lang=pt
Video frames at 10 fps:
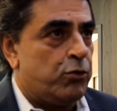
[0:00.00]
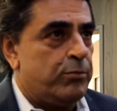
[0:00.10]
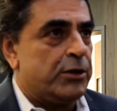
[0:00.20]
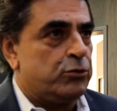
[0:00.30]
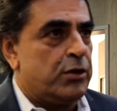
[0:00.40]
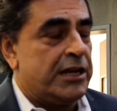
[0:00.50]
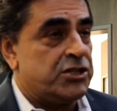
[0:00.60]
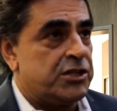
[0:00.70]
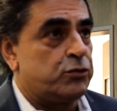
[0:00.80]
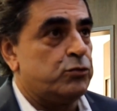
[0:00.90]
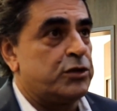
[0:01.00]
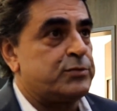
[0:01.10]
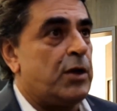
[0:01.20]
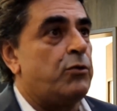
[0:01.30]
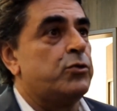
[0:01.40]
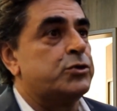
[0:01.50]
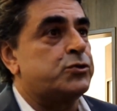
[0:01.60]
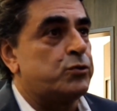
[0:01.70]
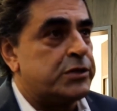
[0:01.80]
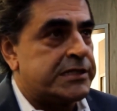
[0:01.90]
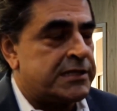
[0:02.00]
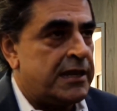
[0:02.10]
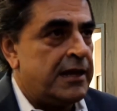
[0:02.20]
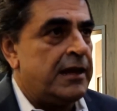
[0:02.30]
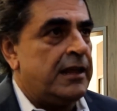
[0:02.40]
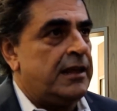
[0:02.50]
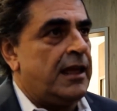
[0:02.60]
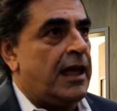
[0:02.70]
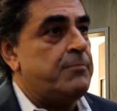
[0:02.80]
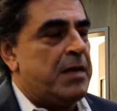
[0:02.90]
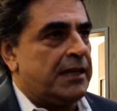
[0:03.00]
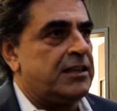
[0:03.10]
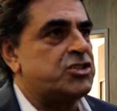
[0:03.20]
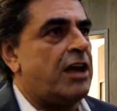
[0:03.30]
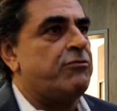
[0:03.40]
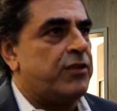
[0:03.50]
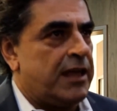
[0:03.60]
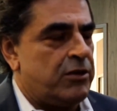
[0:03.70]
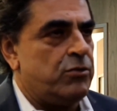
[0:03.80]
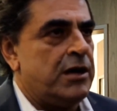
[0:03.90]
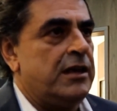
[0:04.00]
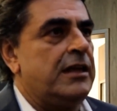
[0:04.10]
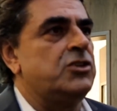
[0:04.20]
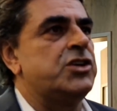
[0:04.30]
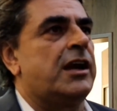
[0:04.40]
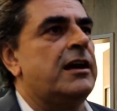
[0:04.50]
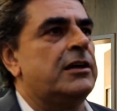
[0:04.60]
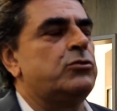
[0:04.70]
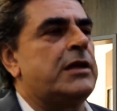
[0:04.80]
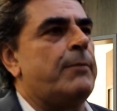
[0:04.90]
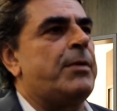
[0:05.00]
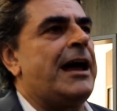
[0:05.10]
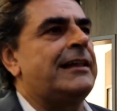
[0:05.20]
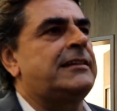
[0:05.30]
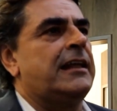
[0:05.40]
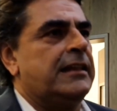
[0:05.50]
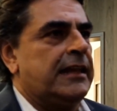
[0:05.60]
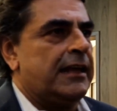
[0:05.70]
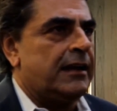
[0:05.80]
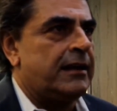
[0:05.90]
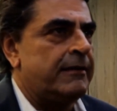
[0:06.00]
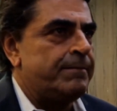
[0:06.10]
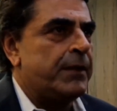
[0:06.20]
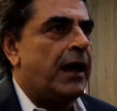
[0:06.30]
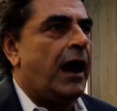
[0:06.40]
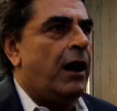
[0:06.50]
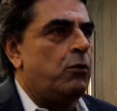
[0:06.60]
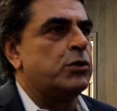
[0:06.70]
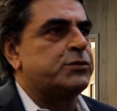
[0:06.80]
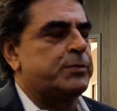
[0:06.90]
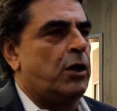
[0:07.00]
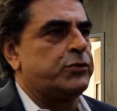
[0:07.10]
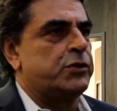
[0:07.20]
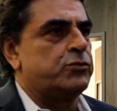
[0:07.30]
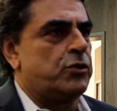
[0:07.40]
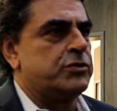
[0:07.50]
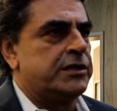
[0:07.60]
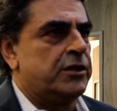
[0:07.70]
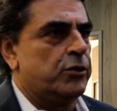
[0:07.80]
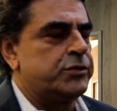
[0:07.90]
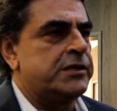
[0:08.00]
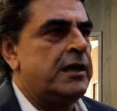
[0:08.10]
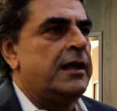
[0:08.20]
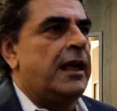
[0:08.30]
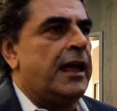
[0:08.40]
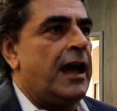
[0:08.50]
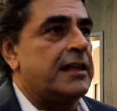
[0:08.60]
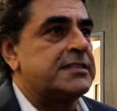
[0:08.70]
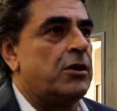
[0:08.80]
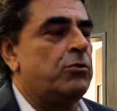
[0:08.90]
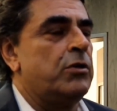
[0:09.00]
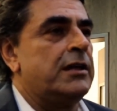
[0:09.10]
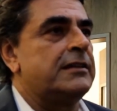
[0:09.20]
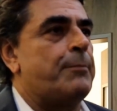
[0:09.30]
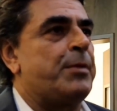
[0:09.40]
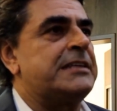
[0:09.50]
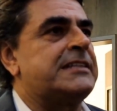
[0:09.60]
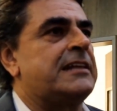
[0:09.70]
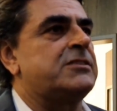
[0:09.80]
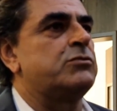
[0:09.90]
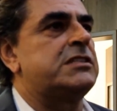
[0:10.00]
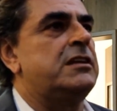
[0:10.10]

o número do registro do hospital no SUS, e a emenda já veio indicando que é para atender ao Hospital São João de Deus em razão da prestação de